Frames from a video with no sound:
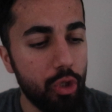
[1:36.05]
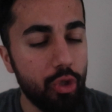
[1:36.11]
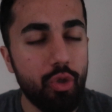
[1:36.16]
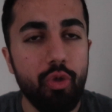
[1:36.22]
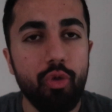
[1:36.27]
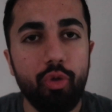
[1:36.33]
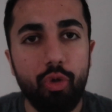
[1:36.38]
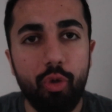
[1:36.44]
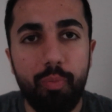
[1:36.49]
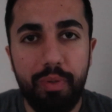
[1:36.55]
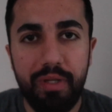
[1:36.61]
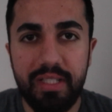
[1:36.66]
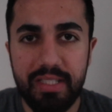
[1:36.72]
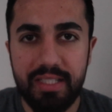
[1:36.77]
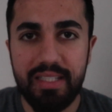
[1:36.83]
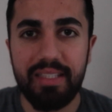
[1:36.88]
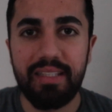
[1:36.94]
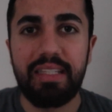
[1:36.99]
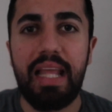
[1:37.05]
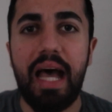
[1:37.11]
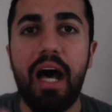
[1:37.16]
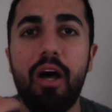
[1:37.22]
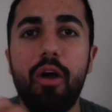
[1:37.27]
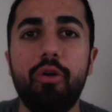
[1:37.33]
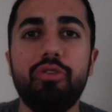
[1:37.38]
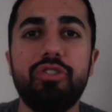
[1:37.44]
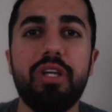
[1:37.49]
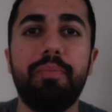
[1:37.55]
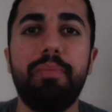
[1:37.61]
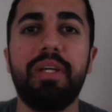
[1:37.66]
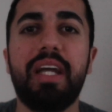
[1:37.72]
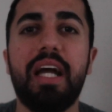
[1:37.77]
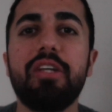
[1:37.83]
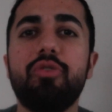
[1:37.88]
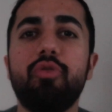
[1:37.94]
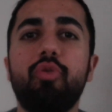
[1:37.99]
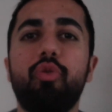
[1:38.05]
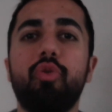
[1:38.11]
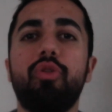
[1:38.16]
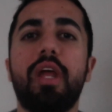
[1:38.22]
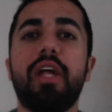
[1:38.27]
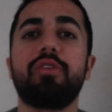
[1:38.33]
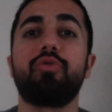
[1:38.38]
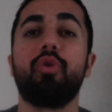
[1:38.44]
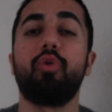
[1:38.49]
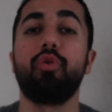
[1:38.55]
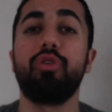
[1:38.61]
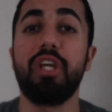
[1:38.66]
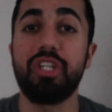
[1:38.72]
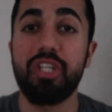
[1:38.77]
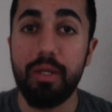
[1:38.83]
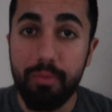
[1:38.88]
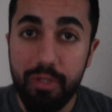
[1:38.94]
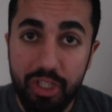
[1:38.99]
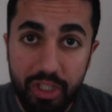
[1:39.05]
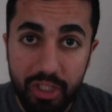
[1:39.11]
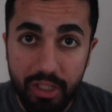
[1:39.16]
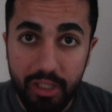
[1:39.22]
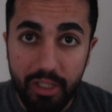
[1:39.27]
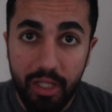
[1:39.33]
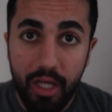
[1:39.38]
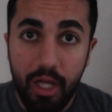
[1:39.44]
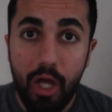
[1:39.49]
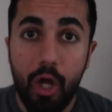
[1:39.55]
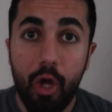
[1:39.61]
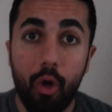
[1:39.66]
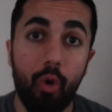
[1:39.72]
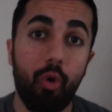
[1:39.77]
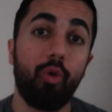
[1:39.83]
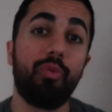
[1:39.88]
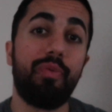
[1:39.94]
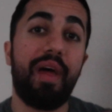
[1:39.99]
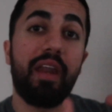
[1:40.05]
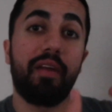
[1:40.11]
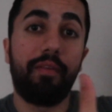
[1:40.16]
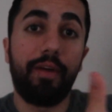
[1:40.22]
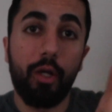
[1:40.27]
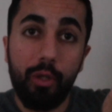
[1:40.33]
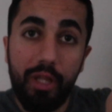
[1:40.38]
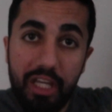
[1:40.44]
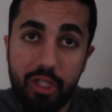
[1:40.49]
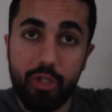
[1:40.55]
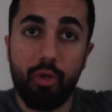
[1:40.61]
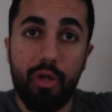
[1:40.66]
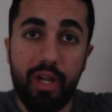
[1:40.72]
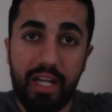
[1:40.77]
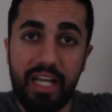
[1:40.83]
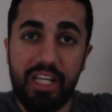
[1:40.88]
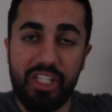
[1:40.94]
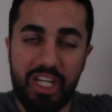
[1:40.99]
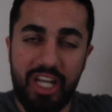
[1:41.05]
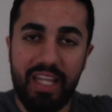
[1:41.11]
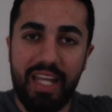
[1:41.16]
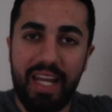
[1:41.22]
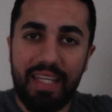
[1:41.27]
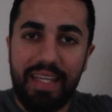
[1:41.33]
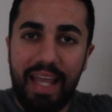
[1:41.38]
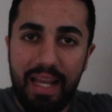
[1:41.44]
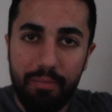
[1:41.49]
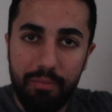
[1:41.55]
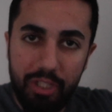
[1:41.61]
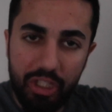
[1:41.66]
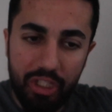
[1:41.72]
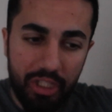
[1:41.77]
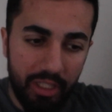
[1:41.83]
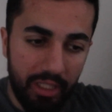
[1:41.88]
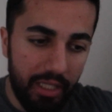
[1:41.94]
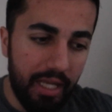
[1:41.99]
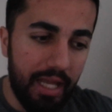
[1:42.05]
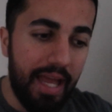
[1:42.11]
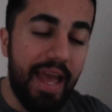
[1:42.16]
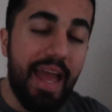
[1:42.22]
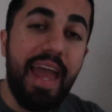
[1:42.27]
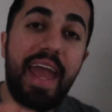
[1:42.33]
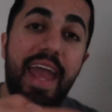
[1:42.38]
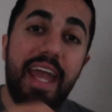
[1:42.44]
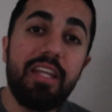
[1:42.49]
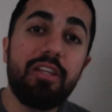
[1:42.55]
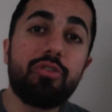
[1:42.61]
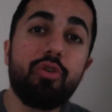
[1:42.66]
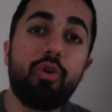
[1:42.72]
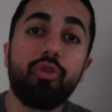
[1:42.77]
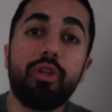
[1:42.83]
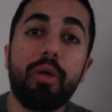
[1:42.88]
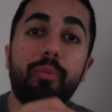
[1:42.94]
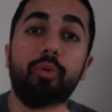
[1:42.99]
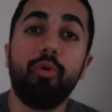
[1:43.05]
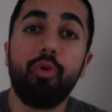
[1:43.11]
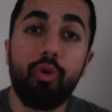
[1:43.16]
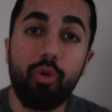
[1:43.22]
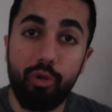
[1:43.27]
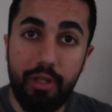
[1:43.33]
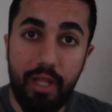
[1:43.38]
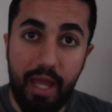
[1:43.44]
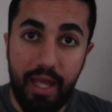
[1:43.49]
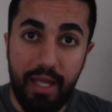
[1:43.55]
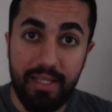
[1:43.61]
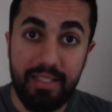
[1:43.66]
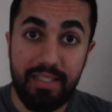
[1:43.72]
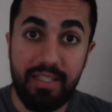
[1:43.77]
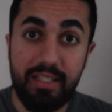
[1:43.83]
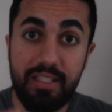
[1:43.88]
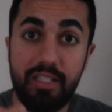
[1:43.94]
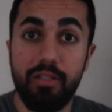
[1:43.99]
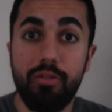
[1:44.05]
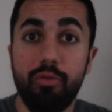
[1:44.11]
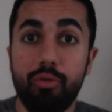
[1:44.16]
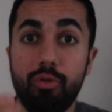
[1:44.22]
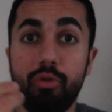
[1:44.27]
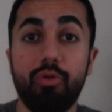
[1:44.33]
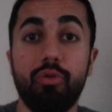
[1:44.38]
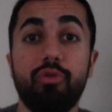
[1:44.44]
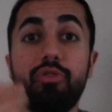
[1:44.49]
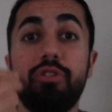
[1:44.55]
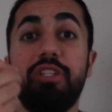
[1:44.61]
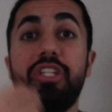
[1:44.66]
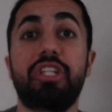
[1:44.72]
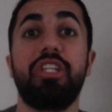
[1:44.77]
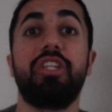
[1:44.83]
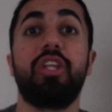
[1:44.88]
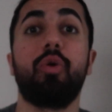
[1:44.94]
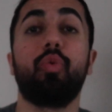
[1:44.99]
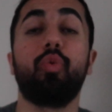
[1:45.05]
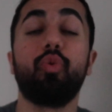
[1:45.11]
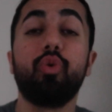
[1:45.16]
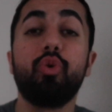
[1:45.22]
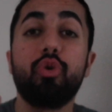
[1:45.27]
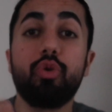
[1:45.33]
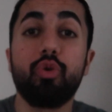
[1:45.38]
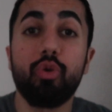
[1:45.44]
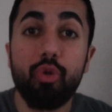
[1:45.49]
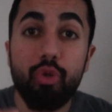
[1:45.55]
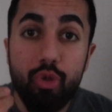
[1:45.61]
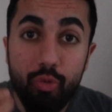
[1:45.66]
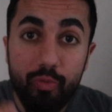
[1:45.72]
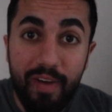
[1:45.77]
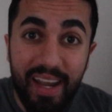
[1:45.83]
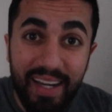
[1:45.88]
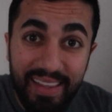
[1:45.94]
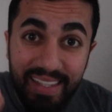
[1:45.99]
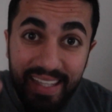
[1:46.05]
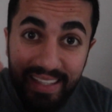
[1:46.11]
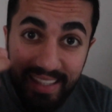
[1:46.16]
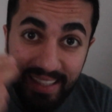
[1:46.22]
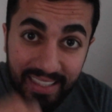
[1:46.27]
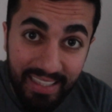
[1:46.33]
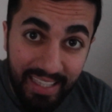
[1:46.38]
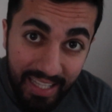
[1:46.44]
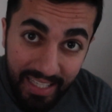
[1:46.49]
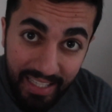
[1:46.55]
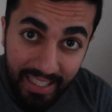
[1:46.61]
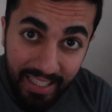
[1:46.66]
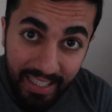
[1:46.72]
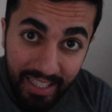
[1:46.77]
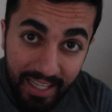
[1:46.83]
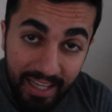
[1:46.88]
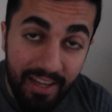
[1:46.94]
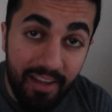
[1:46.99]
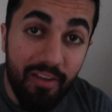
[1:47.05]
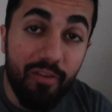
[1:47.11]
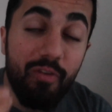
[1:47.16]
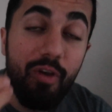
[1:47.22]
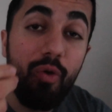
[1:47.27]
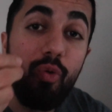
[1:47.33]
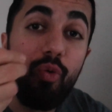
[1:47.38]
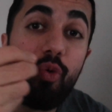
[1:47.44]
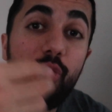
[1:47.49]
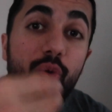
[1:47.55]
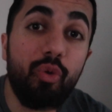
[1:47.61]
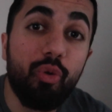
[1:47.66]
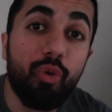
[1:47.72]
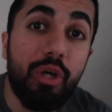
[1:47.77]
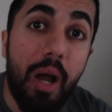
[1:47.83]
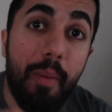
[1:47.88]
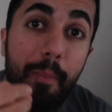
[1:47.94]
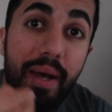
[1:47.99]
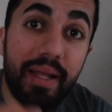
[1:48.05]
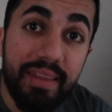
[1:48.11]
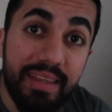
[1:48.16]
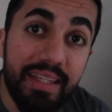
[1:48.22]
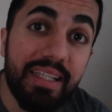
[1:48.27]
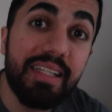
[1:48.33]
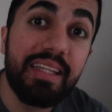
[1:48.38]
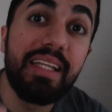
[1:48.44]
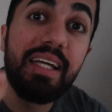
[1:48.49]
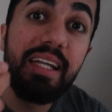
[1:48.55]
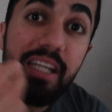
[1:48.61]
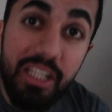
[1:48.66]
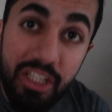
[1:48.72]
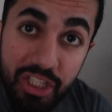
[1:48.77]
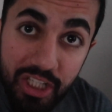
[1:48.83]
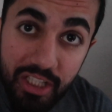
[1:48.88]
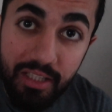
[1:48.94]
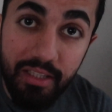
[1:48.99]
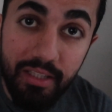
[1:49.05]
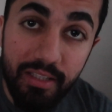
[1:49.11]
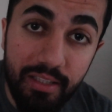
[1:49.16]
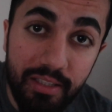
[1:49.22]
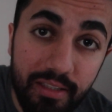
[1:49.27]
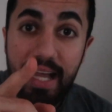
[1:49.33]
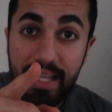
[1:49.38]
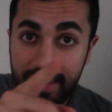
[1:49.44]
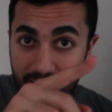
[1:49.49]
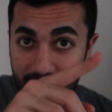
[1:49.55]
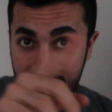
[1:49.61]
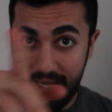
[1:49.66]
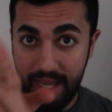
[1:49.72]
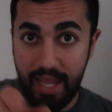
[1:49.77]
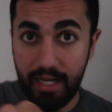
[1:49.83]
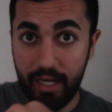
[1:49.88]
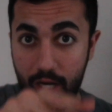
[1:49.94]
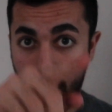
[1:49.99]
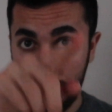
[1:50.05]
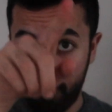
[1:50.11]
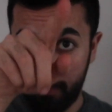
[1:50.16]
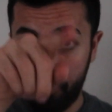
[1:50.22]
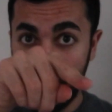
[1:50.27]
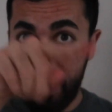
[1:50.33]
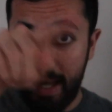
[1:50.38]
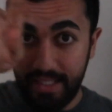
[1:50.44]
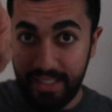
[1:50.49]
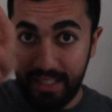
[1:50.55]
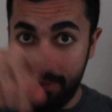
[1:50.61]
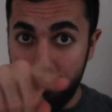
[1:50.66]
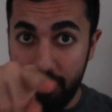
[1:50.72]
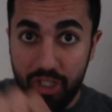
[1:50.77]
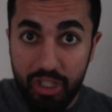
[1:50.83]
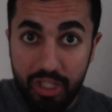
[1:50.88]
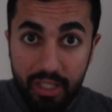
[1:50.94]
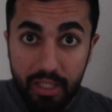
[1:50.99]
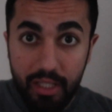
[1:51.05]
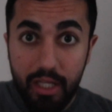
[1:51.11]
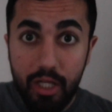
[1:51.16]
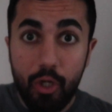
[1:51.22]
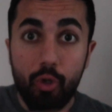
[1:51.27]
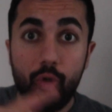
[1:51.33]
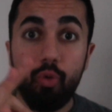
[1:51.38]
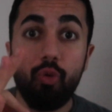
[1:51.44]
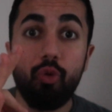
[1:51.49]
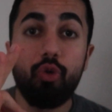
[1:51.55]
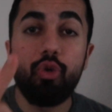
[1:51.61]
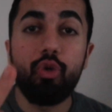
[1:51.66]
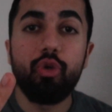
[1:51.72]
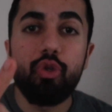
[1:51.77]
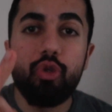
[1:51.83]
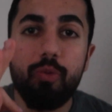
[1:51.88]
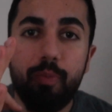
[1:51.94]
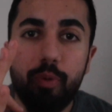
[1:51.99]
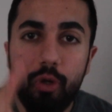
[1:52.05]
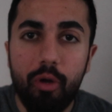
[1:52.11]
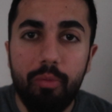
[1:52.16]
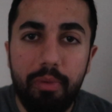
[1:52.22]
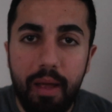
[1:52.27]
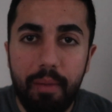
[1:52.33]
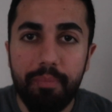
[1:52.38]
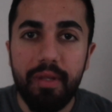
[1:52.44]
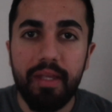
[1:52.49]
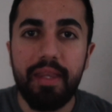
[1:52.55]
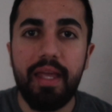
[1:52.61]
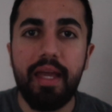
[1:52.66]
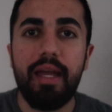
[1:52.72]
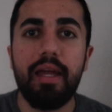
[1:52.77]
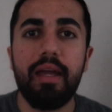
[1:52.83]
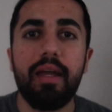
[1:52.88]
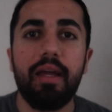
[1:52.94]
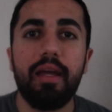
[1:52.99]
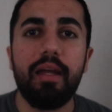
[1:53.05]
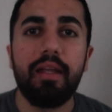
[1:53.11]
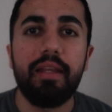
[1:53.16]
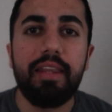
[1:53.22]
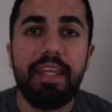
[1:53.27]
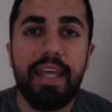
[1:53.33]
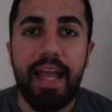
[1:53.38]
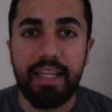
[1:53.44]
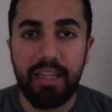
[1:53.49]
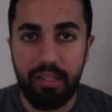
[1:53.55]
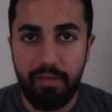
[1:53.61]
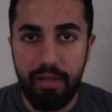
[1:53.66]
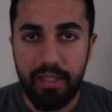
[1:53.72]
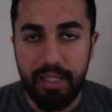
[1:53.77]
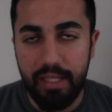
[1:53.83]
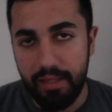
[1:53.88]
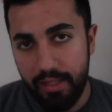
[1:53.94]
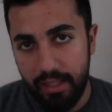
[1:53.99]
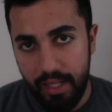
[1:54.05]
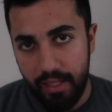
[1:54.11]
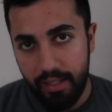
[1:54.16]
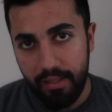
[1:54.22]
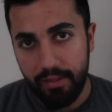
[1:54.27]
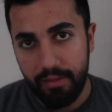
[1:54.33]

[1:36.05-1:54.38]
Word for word: Çünkü biz daha önce birkaç üründen sorun yaşamıştık. Onlar violation olarak aşağılara gelmişti. En sonunda bu üründe sizin ürününüzün içinde uyuşturucu var dedikleri ve ürünü kapattıkları için zaten account flag yemişti. Üçüncü problemde de deactivate ettiler.